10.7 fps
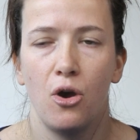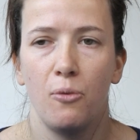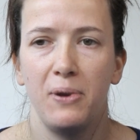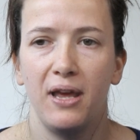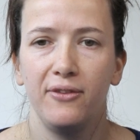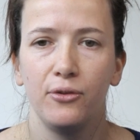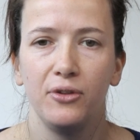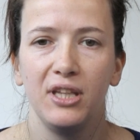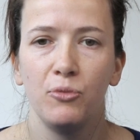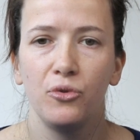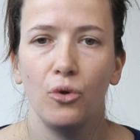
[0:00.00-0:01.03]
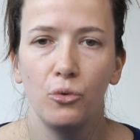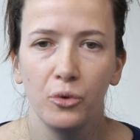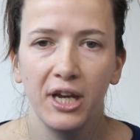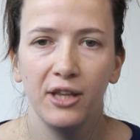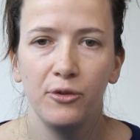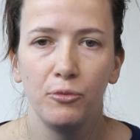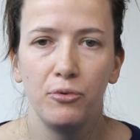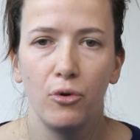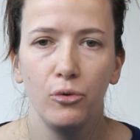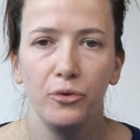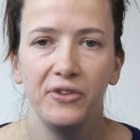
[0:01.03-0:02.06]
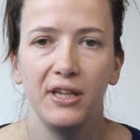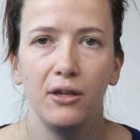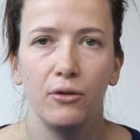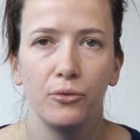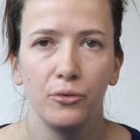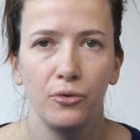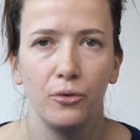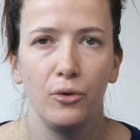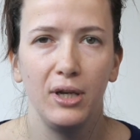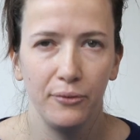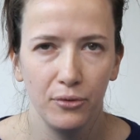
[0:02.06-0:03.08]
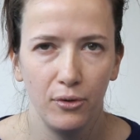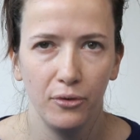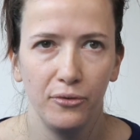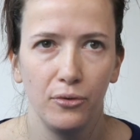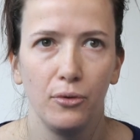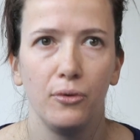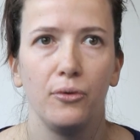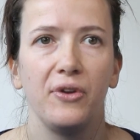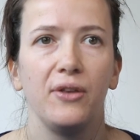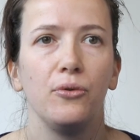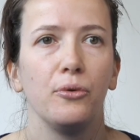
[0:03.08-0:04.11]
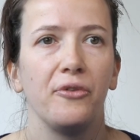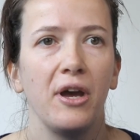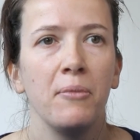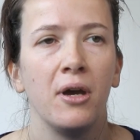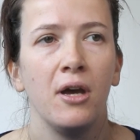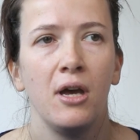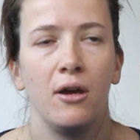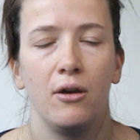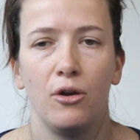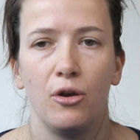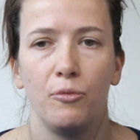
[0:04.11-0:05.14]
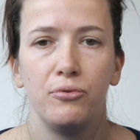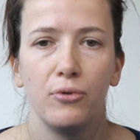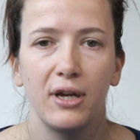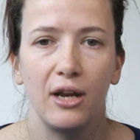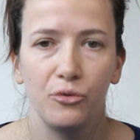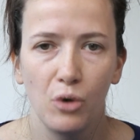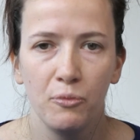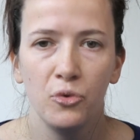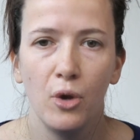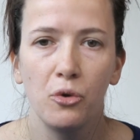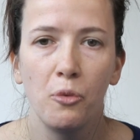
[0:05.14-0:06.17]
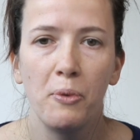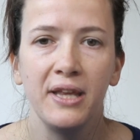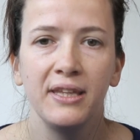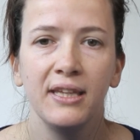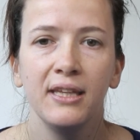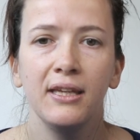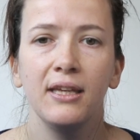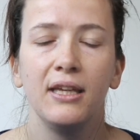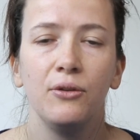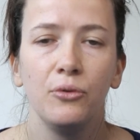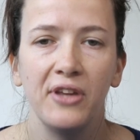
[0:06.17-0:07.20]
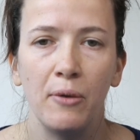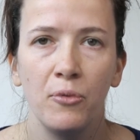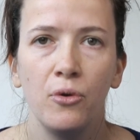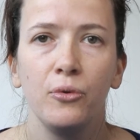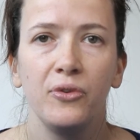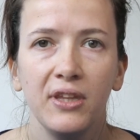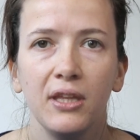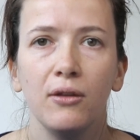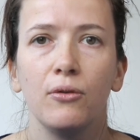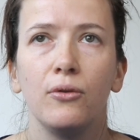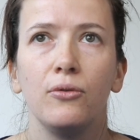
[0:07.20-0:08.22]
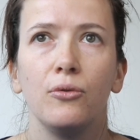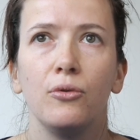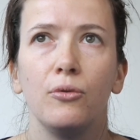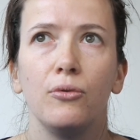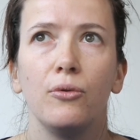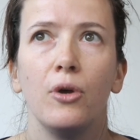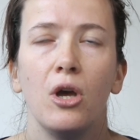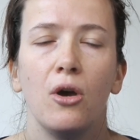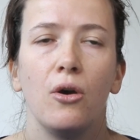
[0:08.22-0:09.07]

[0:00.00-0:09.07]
en place des mesures concrètes pour lutter euh, contre les violences euh, faites aux femmes, pour qu'elles soient mieux accompagnées et notamment aussi de,